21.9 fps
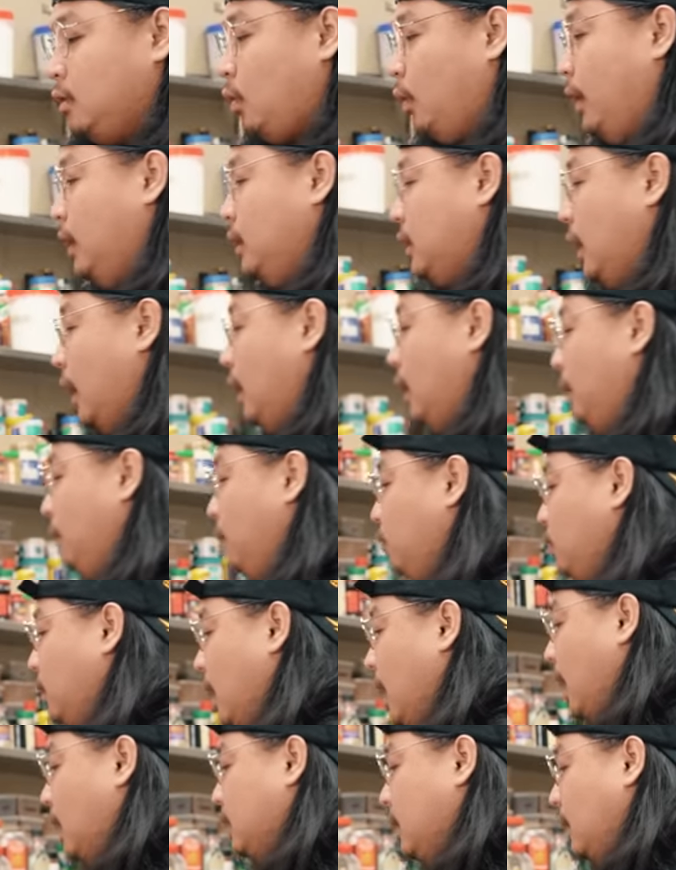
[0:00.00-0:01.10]
So hintayin na
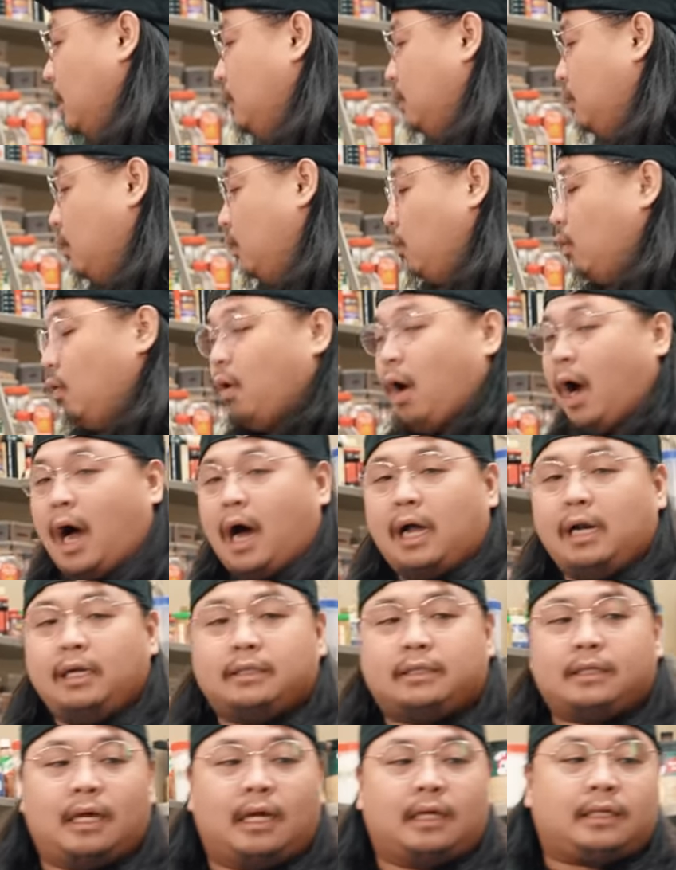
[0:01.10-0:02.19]
muna natin to kung
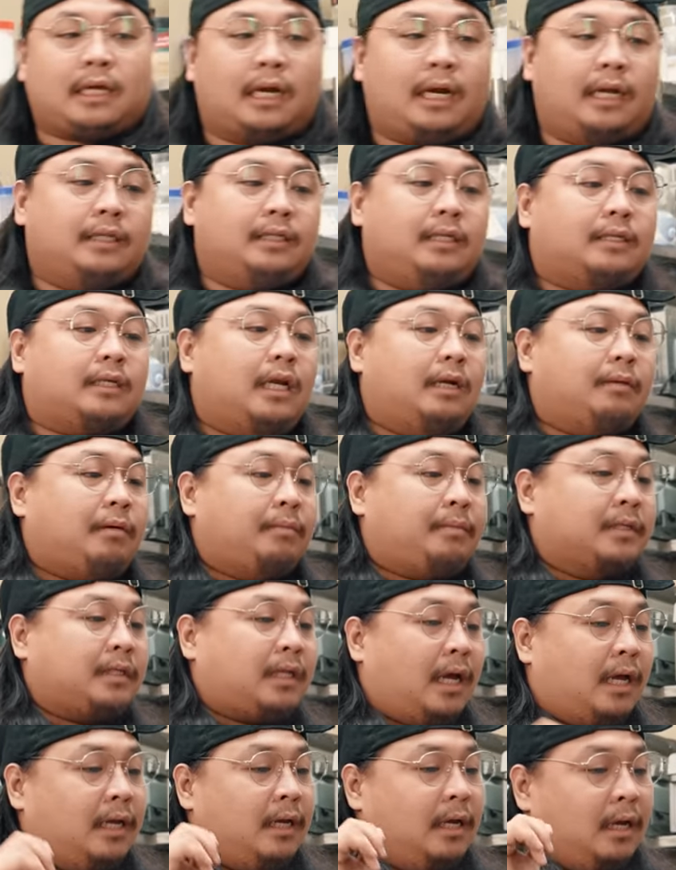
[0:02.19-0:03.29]
aalsa. Sana hindi sila
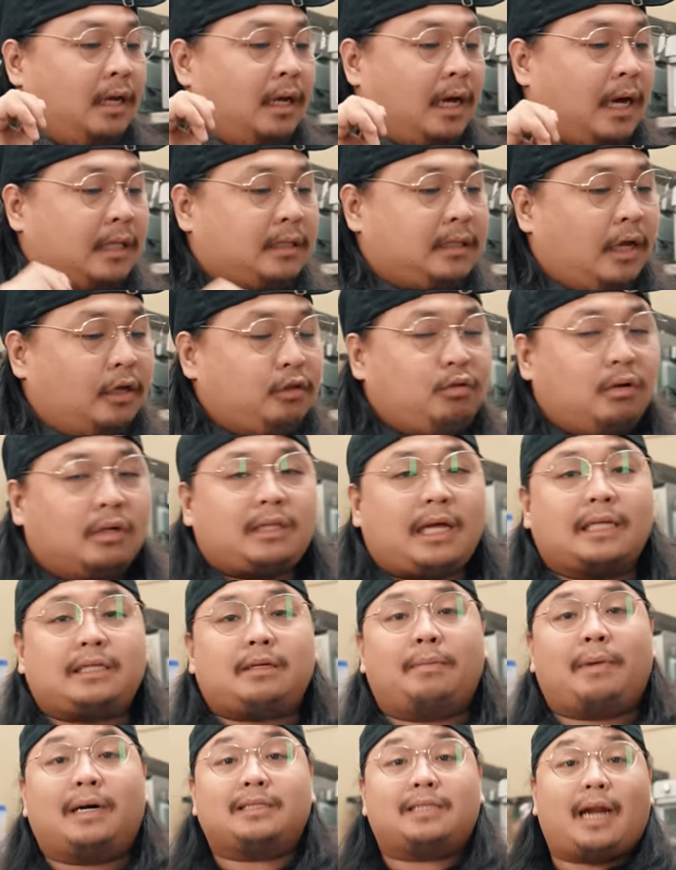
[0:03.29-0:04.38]
mamatay. At ngayon doon tayo
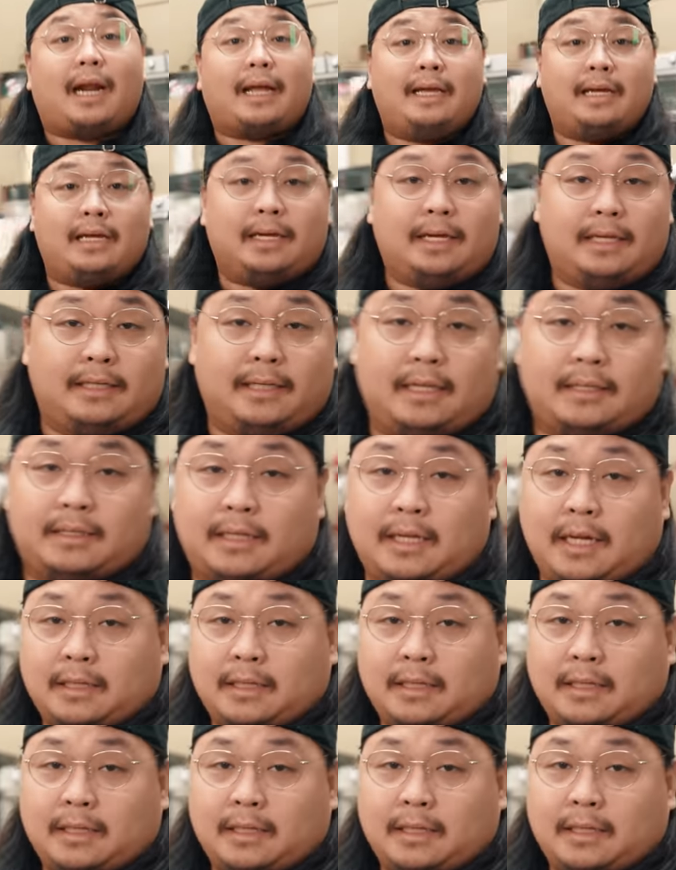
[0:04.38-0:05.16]
sa mga dry ingredients